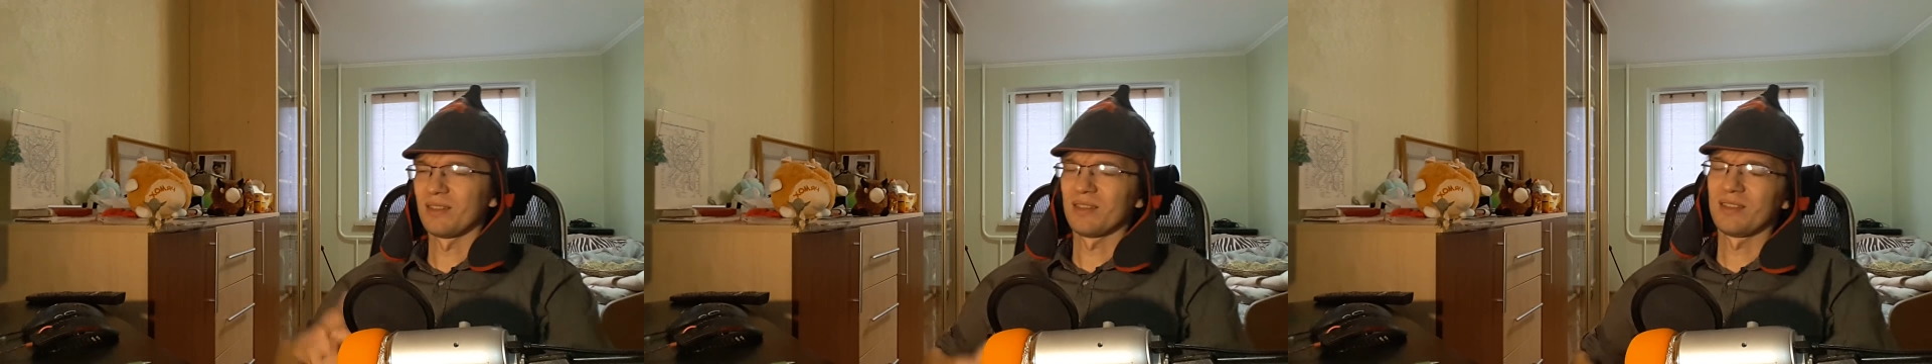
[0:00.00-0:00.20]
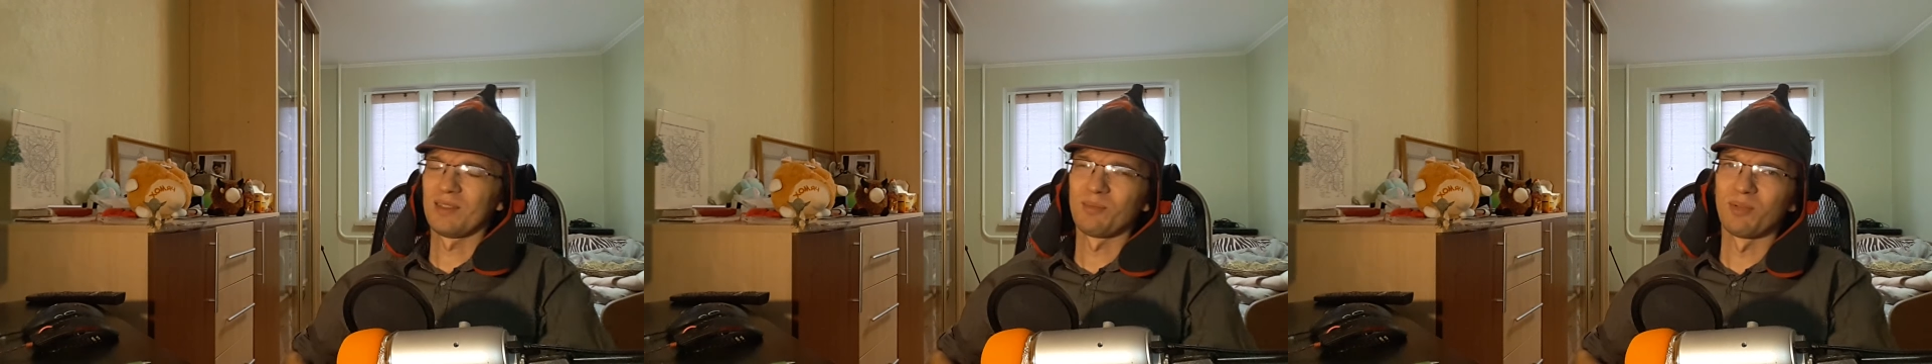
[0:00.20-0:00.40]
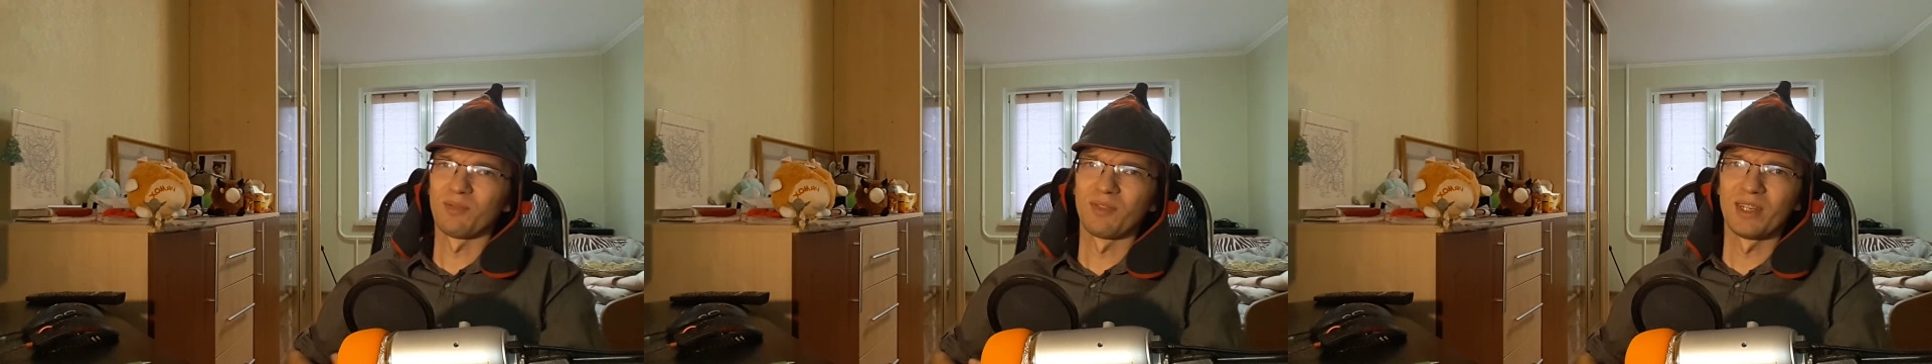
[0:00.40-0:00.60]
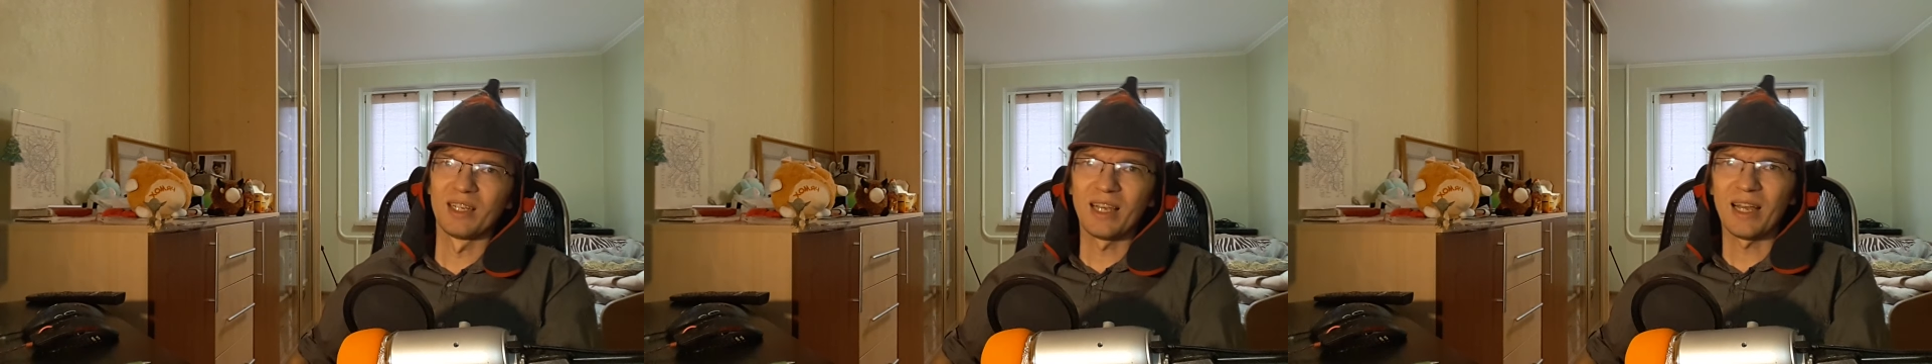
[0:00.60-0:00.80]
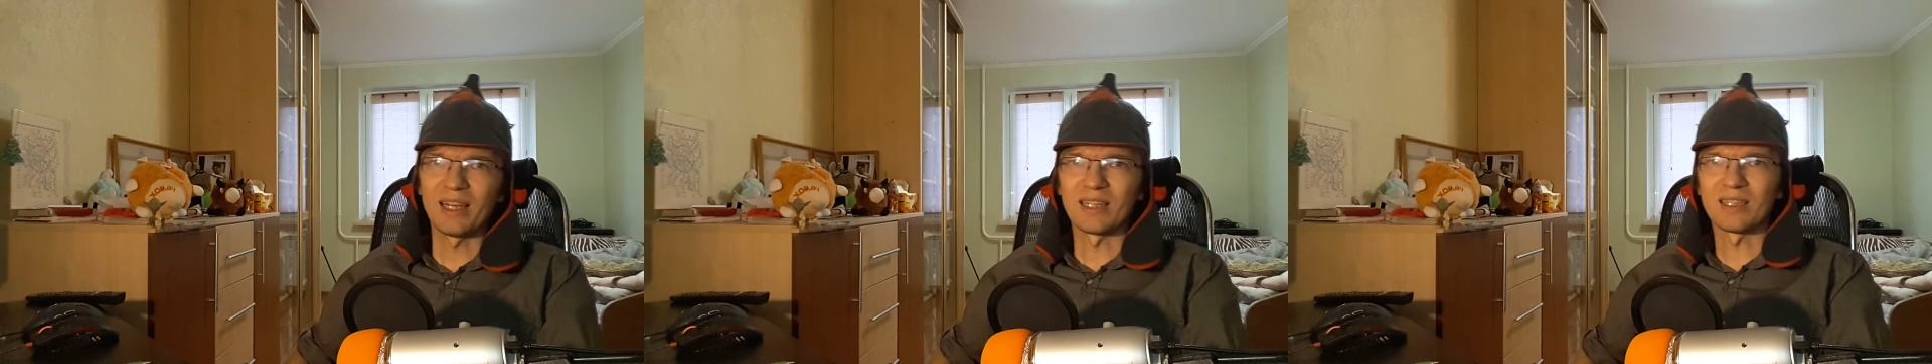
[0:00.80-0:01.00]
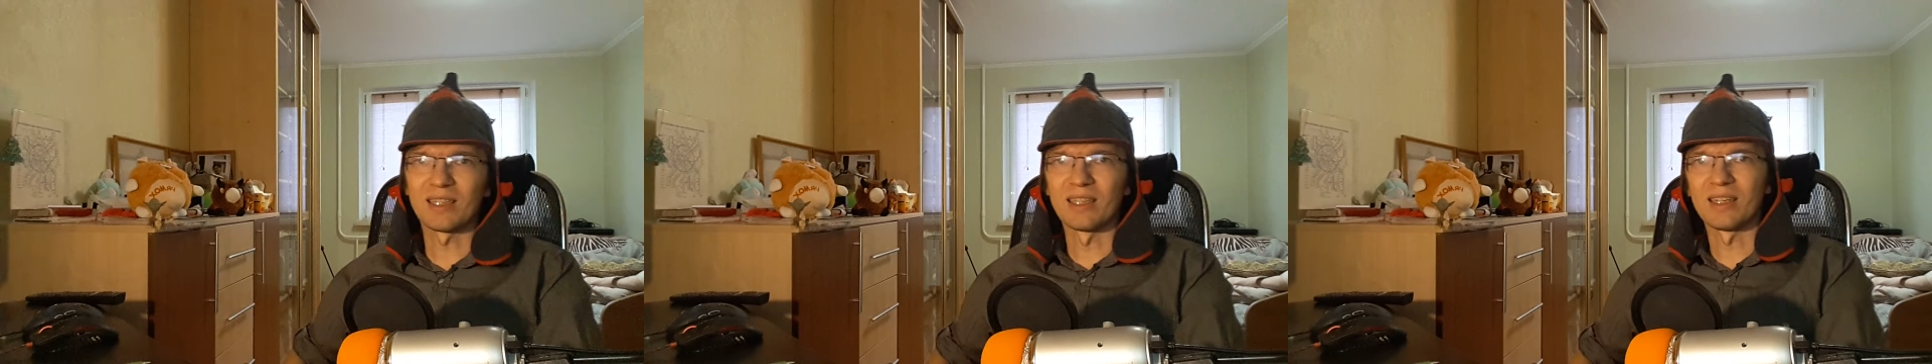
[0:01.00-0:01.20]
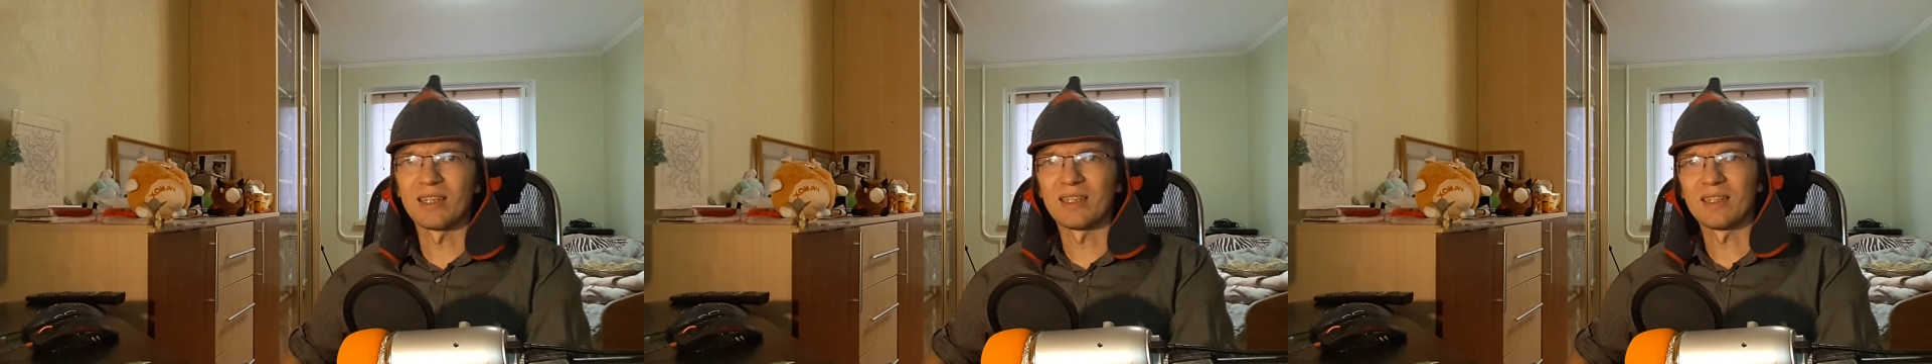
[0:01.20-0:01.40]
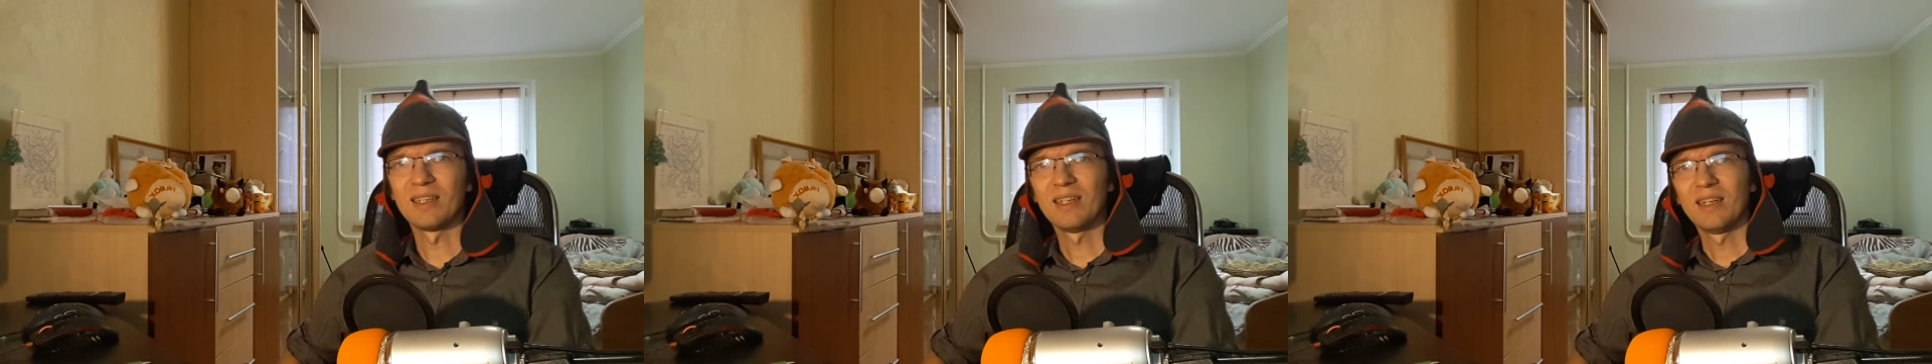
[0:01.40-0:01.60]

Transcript: типа, влияет на